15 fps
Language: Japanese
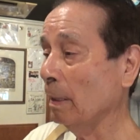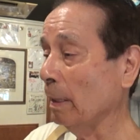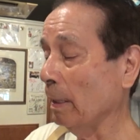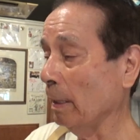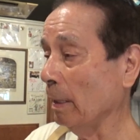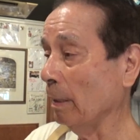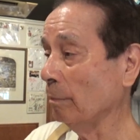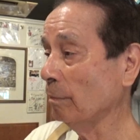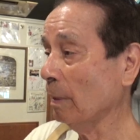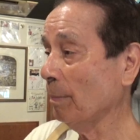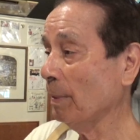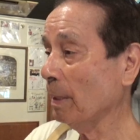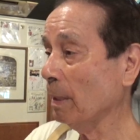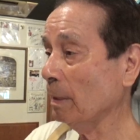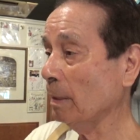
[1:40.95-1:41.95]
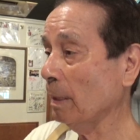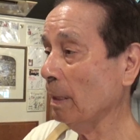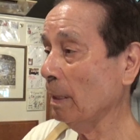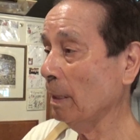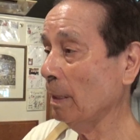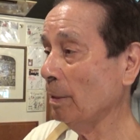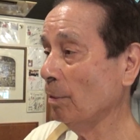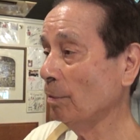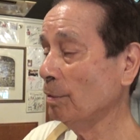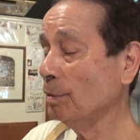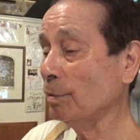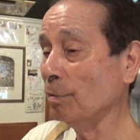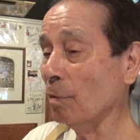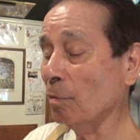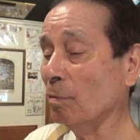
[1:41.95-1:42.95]
えー、船原で
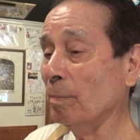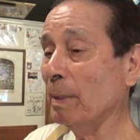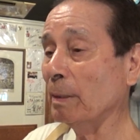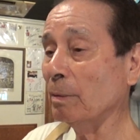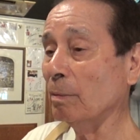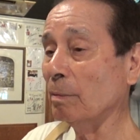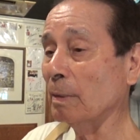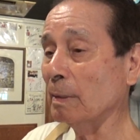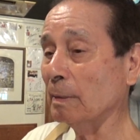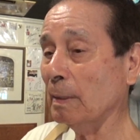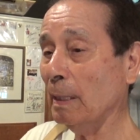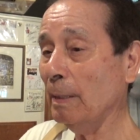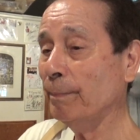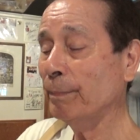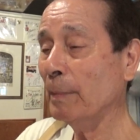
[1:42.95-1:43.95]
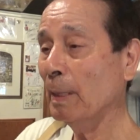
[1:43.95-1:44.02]
46万トンですか、